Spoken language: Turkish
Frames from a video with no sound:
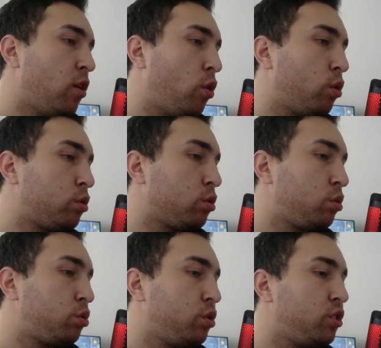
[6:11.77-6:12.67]
olduğunu
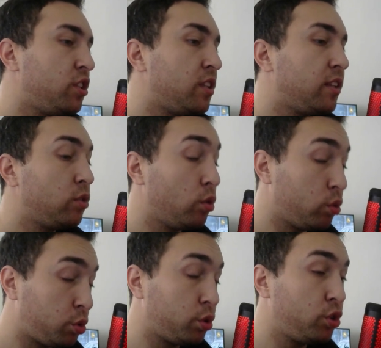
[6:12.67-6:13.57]
düşününce,
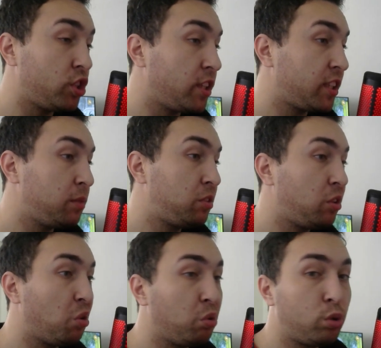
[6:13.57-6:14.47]
düşününce de
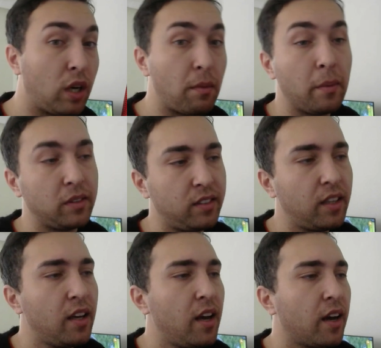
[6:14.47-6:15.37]
kimseyi
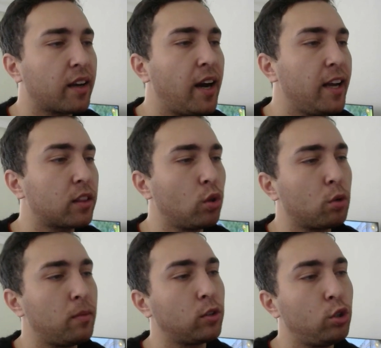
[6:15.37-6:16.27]
öldürememesi gayet
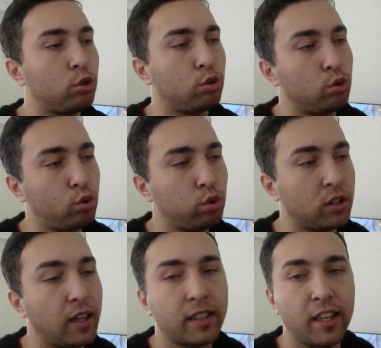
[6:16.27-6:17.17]
normal. Görüyorsunuz
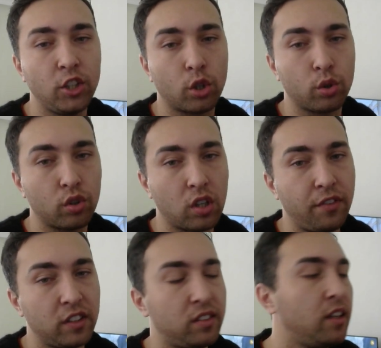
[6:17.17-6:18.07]
şurada da Kenjaku'nun
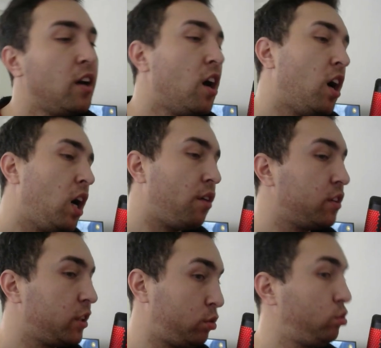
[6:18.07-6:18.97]
kafası
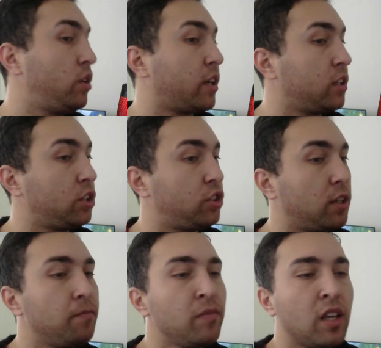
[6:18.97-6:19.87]
havada duruyor
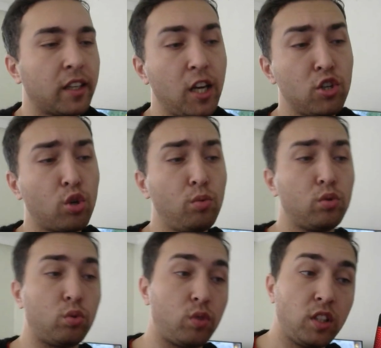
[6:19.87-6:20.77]
arkadaşlar. Kenjaku
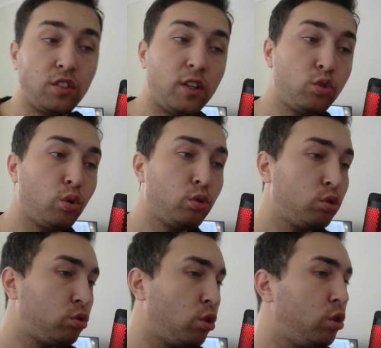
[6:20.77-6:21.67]
bunun utanç verici
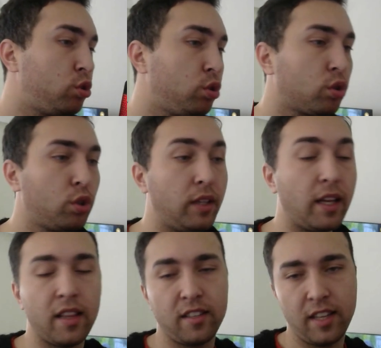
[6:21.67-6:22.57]
olduğunu söylüyor çünkü
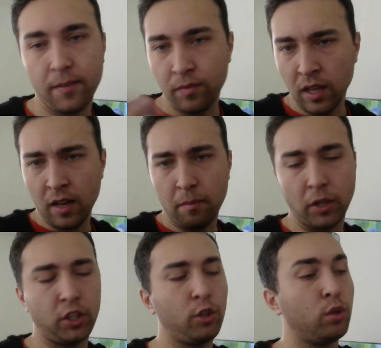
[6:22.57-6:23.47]
neredeyse
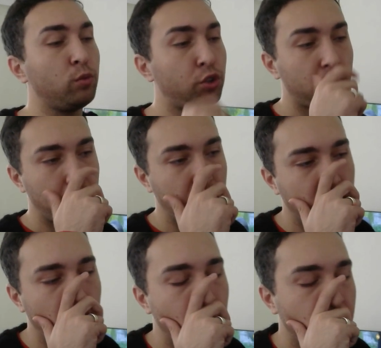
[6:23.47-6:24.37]
başarıyormuş, e,
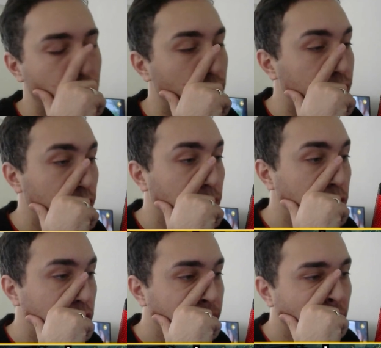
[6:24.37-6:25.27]
amacına
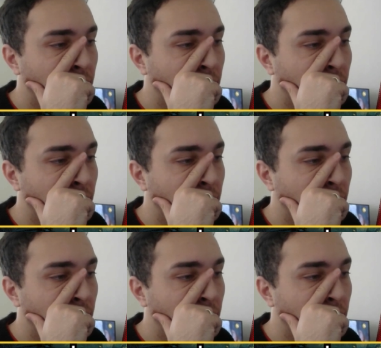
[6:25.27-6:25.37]
ulaşıyormuş.